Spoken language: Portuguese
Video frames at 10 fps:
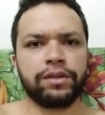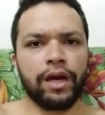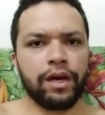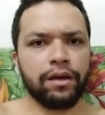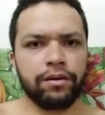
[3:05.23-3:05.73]

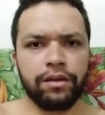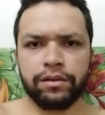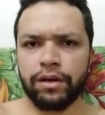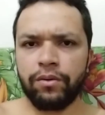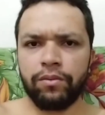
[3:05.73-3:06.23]
Tá?
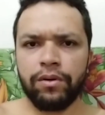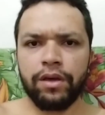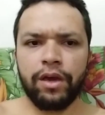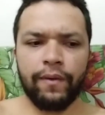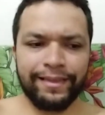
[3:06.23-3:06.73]
Então,
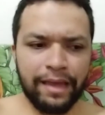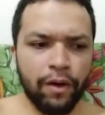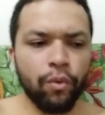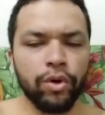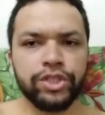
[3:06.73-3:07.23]
eu
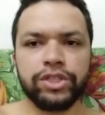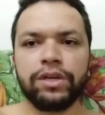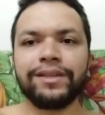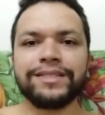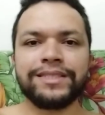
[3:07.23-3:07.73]
até hoje
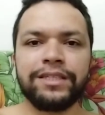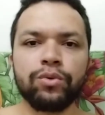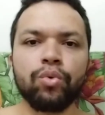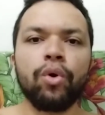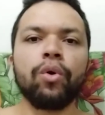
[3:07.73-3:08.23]
ainda
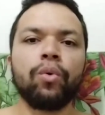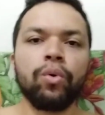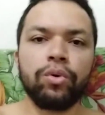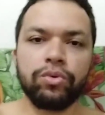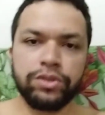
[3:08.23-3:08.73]
sinto
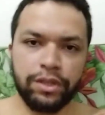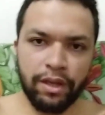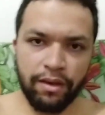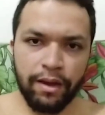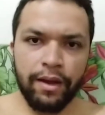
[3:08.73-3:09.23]
orgulho de
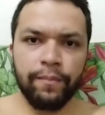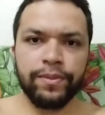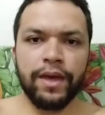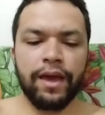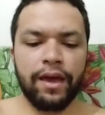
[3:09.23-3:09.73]
ter
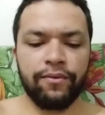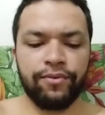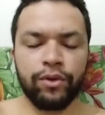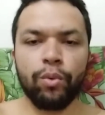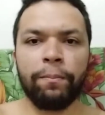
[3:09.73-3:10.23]
é,
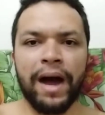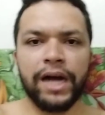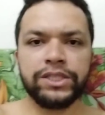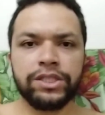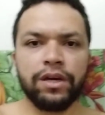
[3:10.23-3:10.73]
feito
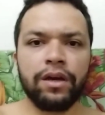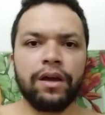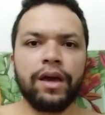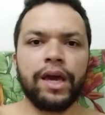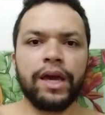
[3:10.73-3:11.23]
parte
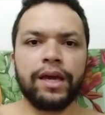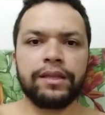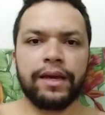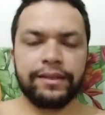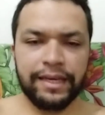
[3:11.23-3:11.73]
é,
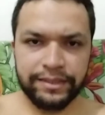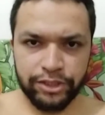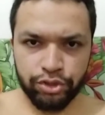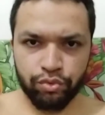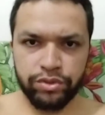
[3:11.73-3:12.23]
da,
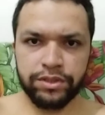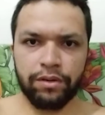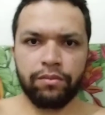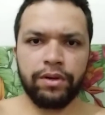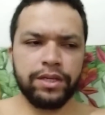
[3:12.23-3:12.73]
dessa
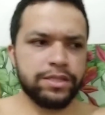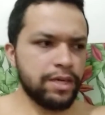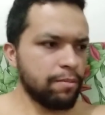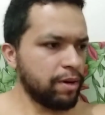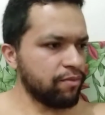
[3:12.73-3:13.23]
instituição. E
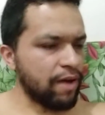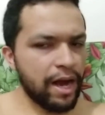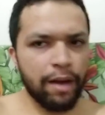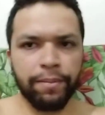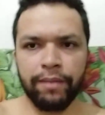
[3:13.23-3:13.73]
se abrir
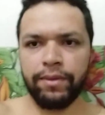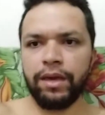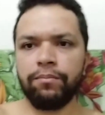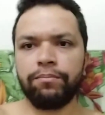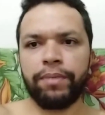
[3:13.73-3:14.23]
vaga para
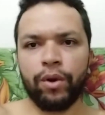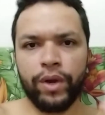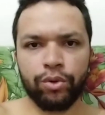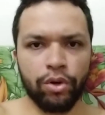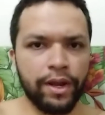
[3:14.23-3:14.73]
mim, para eu
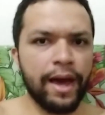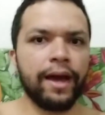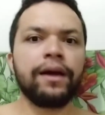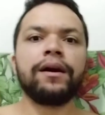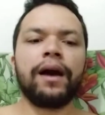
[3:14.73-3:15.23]

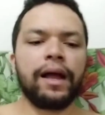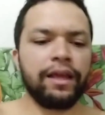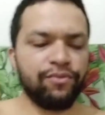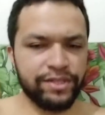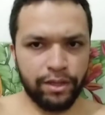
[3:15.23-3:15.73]
retornar
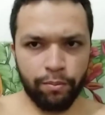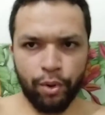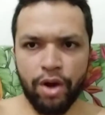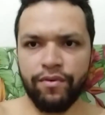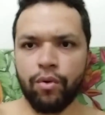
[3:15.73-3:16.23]
ali fazendo
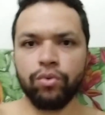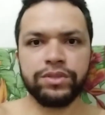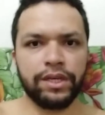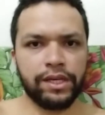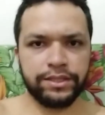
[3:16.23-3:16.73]
prova, com
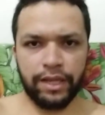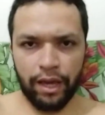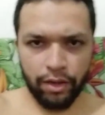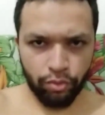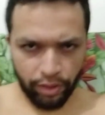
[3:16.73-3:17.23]
certeza
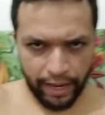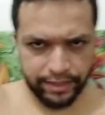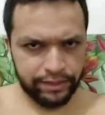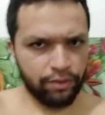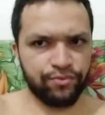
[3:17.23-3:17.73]
irei
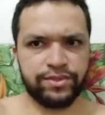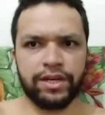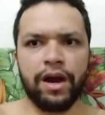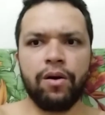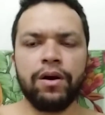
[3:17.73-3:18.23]
retornar sendo
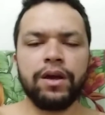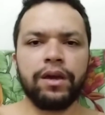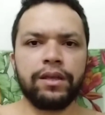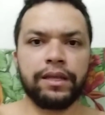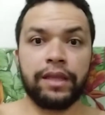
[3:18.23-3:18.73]
oficial.
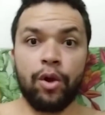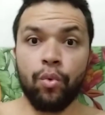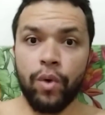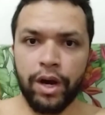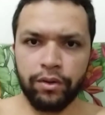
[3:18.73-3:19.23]
Ainda tenho
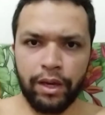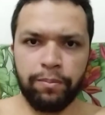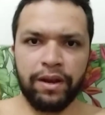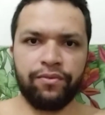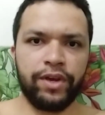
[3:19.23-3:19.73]
um ano aí
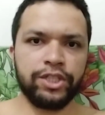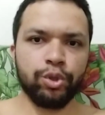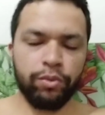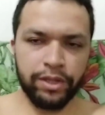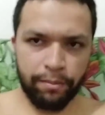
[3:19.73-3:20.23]
pela frente,
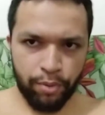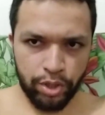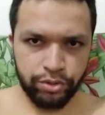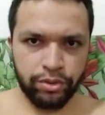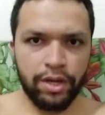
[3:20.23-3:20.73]
eu ainda
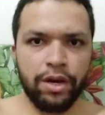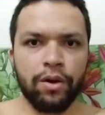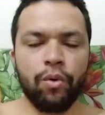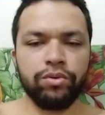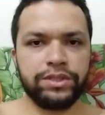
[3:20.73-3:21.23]
posso
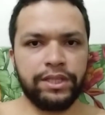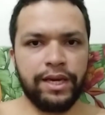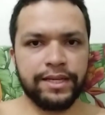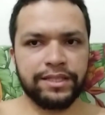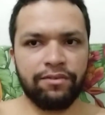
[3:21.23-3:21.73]

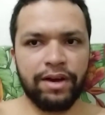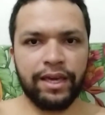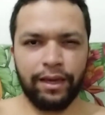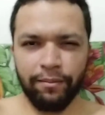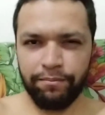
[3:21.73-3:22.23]
conseguir essa
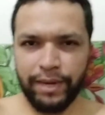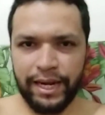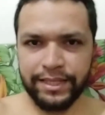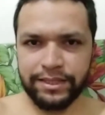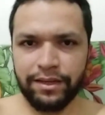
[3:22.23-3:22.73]
vaguinha.
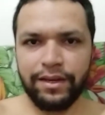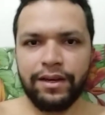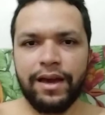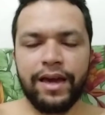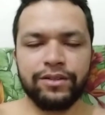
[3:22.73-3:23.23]
Beleza?
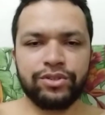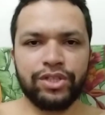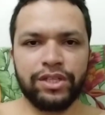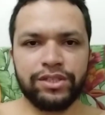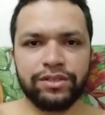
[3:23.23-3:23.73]
É isso,
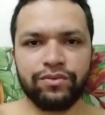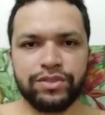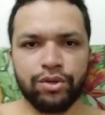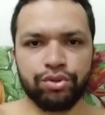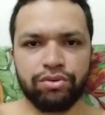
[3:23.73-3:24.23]
gente. Se
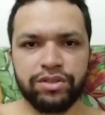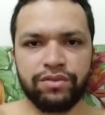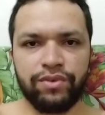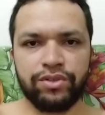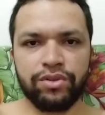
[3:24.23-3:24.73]
você gostou
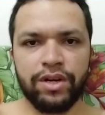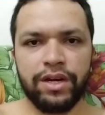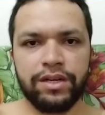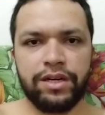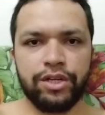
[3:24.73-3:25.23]
desse vídeo,
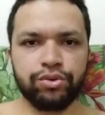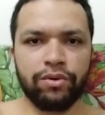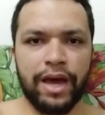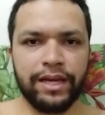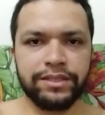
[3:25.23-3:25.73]
deixa
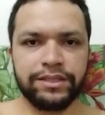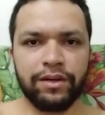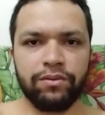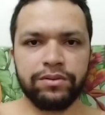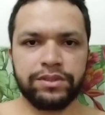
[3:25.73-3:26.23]
um
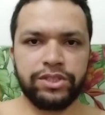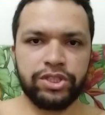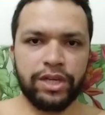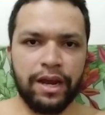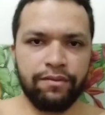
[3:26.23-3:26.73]
likezão, se
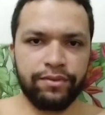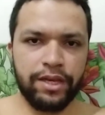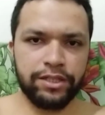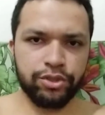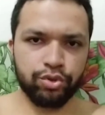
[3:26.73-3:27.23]
inscreve,
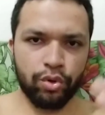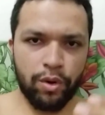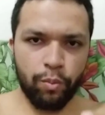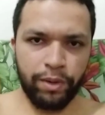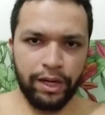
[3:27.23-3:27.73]
deixa
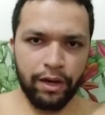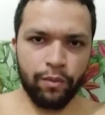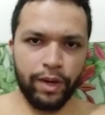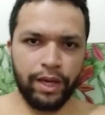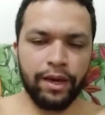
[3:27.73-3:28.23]
sua
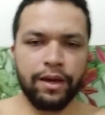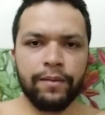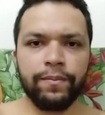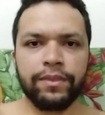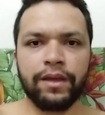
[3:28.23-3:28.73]
opinião aí
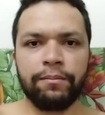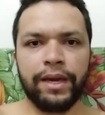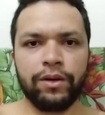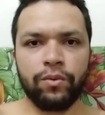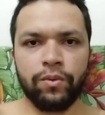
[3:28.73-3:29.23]

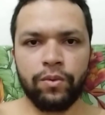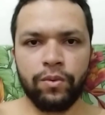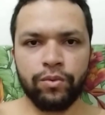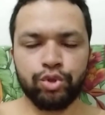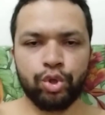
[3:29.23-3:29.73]
também
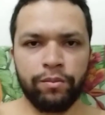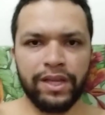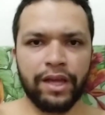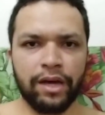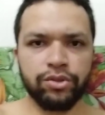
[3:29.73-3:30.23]
no, nos
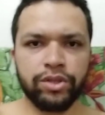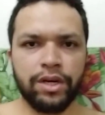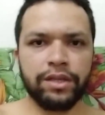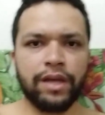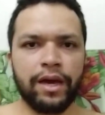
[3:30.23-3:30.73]
comentários.
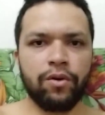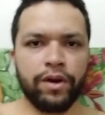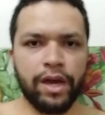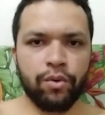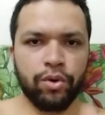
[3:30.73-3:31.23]
Tá? E
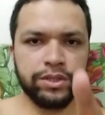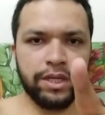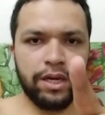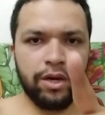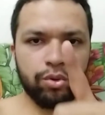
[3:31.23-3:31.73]
qualquer
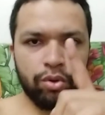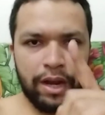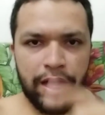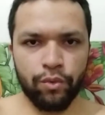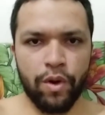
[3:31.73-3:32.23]
coisa, eu tô
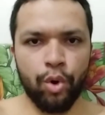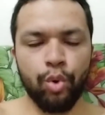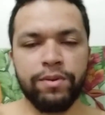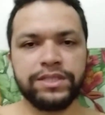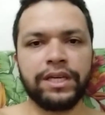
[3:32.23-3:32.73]
lá no
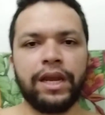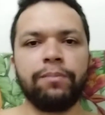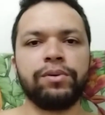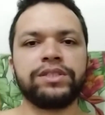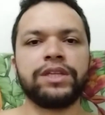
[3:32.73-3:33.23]
arroba
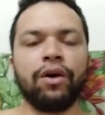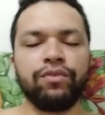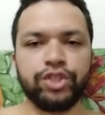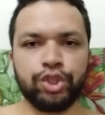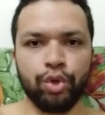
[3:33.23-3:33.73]

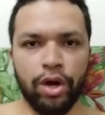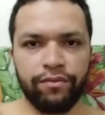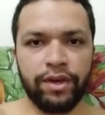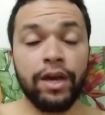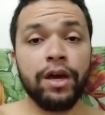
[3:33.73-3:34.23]

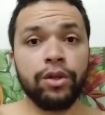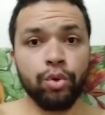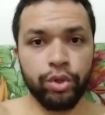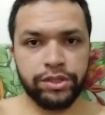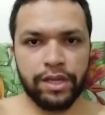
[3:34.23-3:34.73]
sereipolicial29
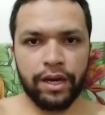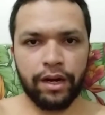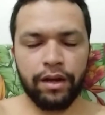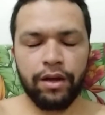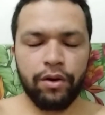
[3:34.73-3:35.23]
no
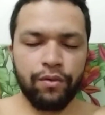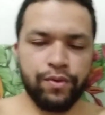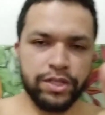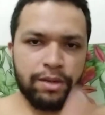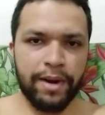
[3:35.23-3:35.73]
Instagram. Um
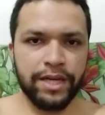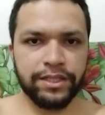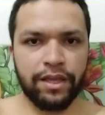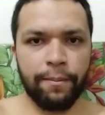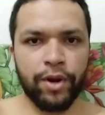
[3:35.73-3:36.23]
forte
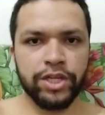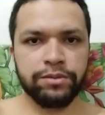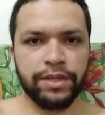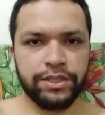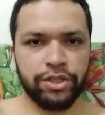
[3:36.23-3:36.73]
abraço, até a
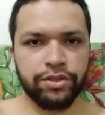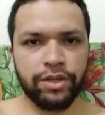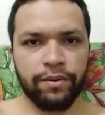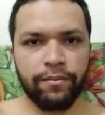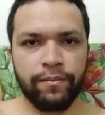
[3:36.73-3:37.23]
próxima. Tchau,
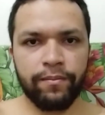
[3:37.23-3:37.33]
tchau.